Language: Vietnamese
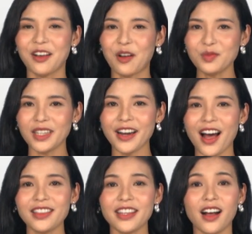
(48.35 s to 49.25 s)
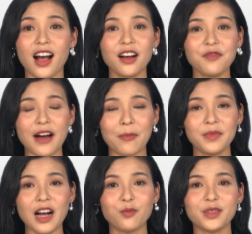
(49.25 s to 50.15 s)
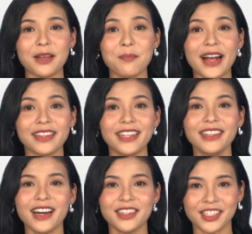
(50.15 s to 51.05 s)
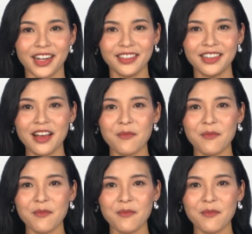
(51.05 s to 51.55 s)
Cũng từ đó thì những ấn phẩm không chỉ mang tính thời sự